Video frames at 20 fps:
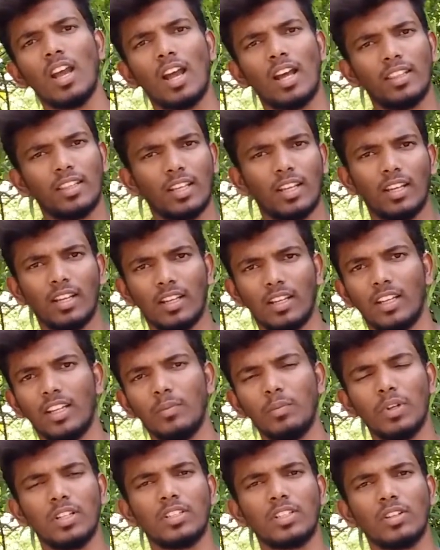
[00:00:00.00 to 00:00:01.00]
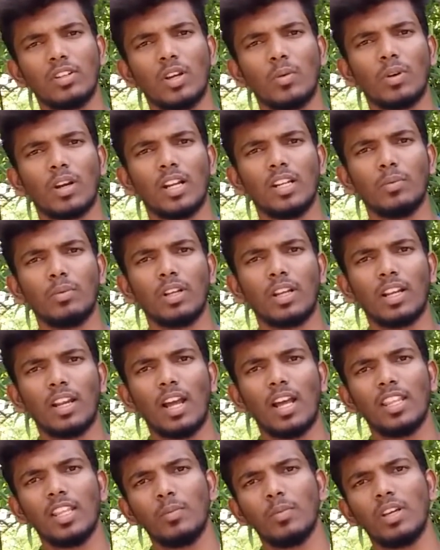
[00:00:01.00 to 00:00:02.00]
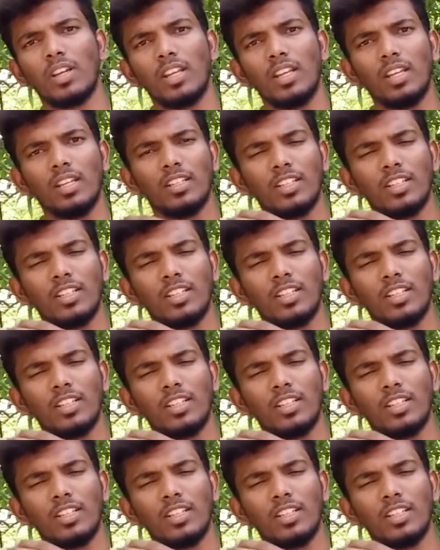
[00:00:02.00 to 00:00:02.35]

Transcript: அந்த இம்பிடன்ஸையும் நம்ம கண்டுபிடிக்கலாம் அதே மாதிரி